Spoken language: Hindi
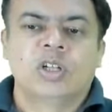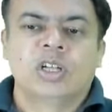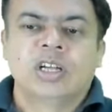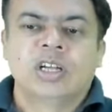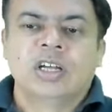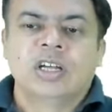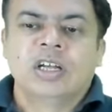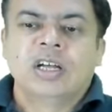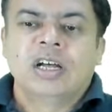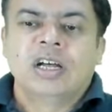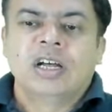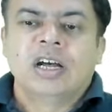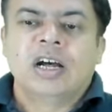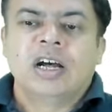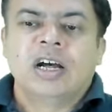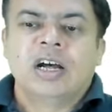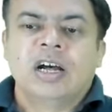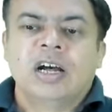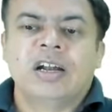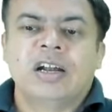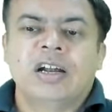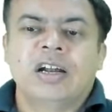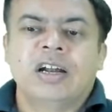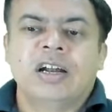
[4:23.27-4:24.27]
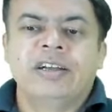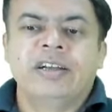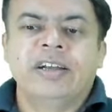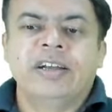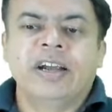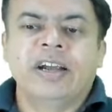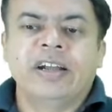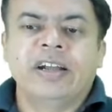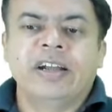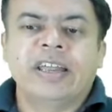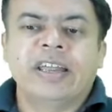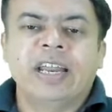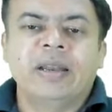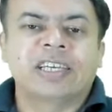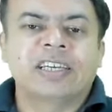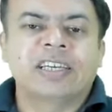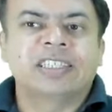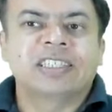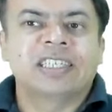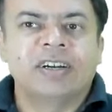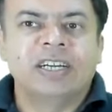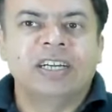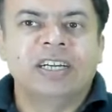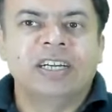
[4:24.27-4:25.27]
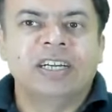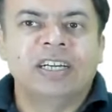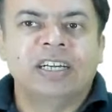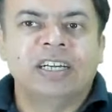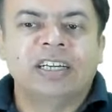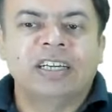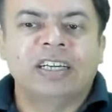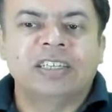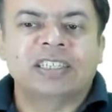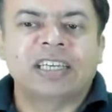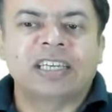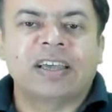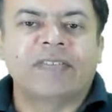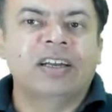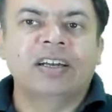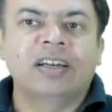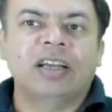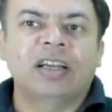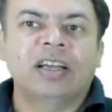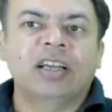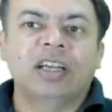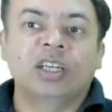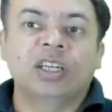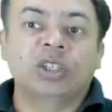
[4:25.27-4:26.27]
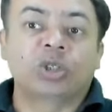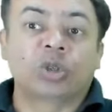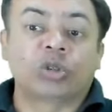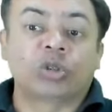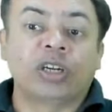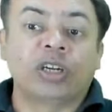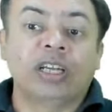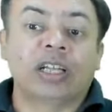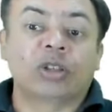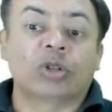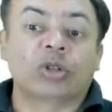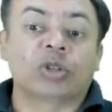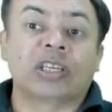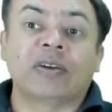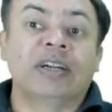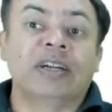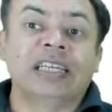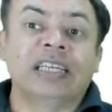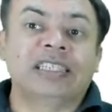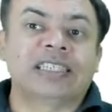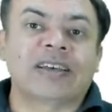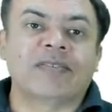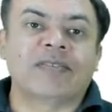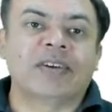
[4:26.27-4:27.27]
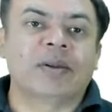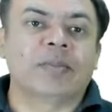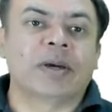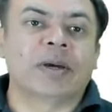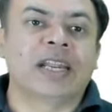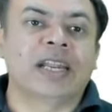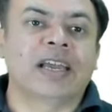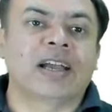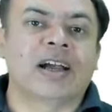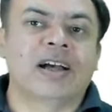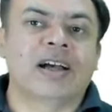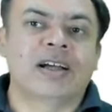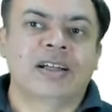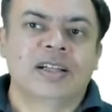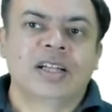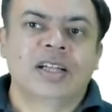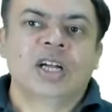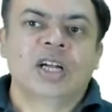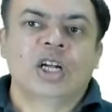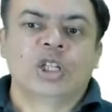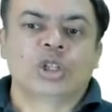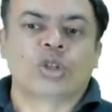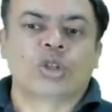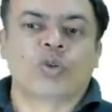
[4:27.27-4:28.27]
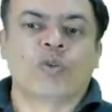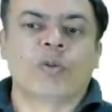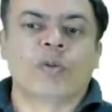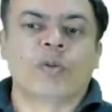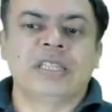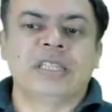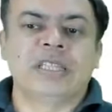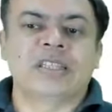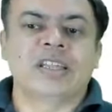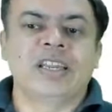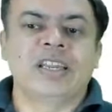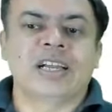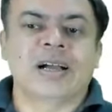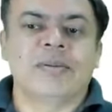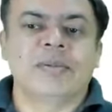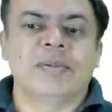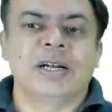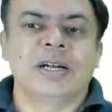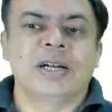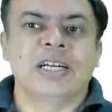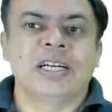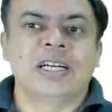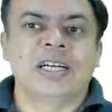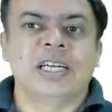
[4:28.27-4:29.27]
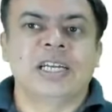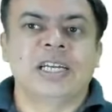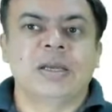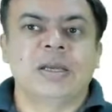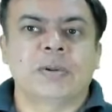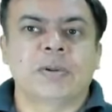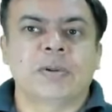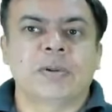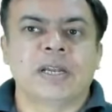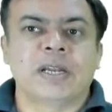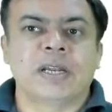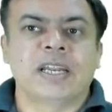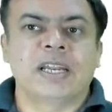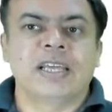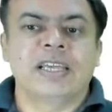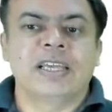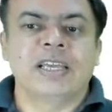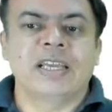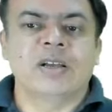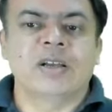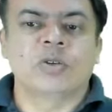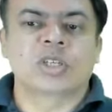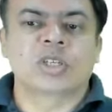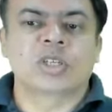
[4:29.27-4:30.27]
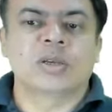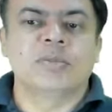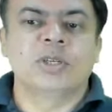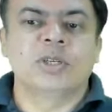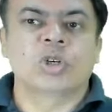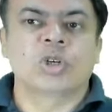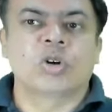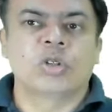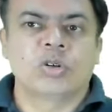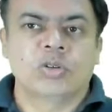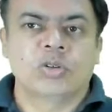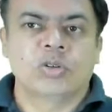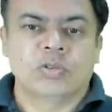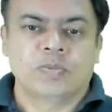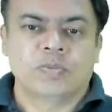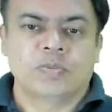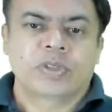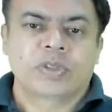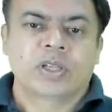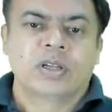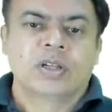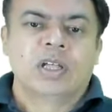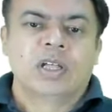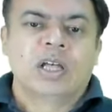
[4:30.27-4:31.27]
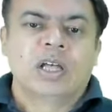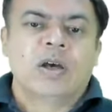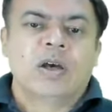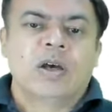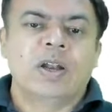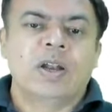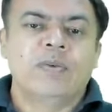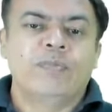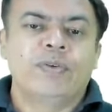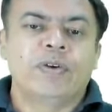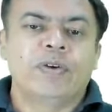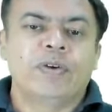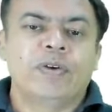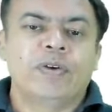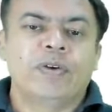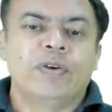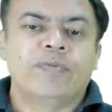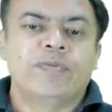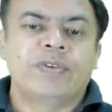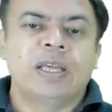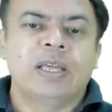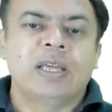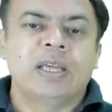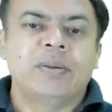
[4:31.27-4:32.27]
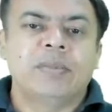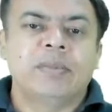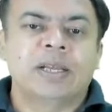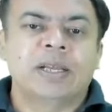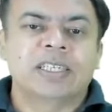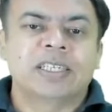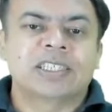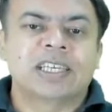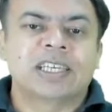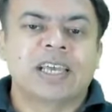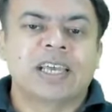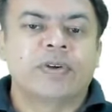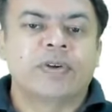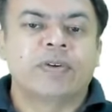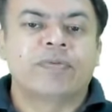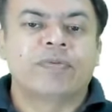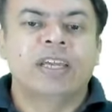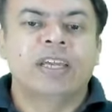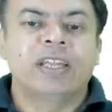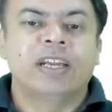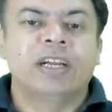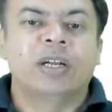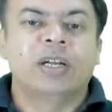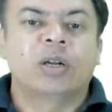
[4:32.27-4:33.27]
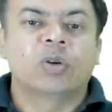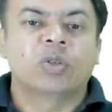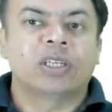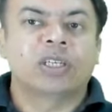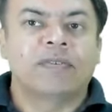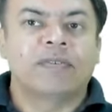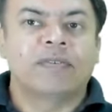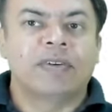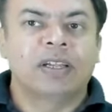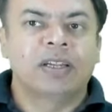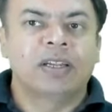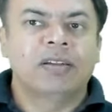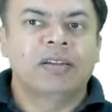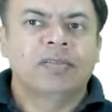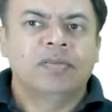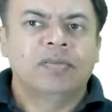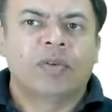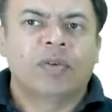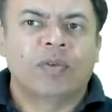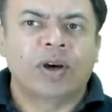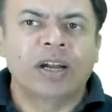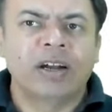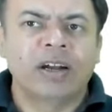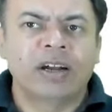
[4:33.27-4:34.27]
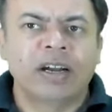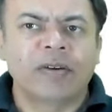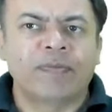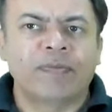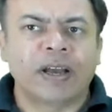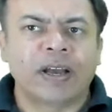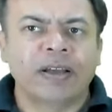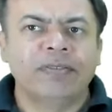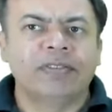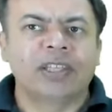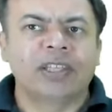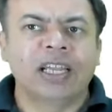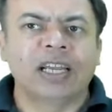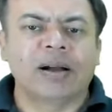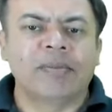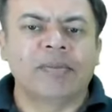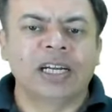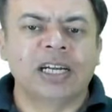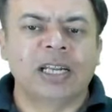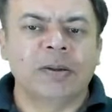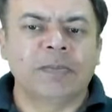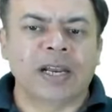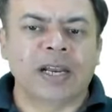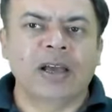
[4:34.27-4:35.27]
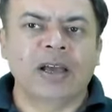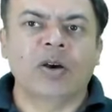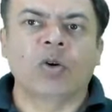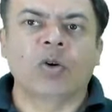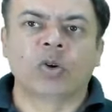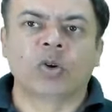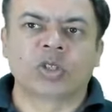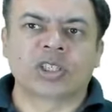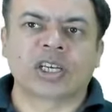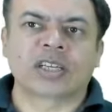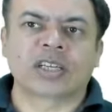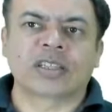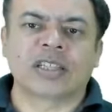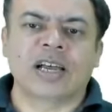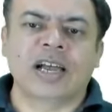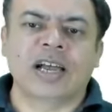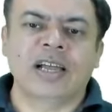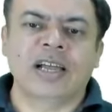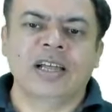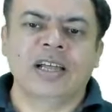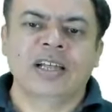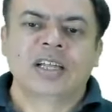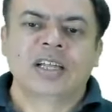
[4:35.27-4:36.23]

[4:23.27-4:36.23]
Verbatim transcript: हंड्रेड टेन में से सेवन सेवन इज टू थ्री है तो सेवनटी सेवन बनेगा तो वो भी थ्री का मल्टीपल नहीं है उसे भी छोड़ दो 150 में से 15 इंटू सेवन वन हंड्रेड फाइव थ्री का मल्टीपल है हो सकता है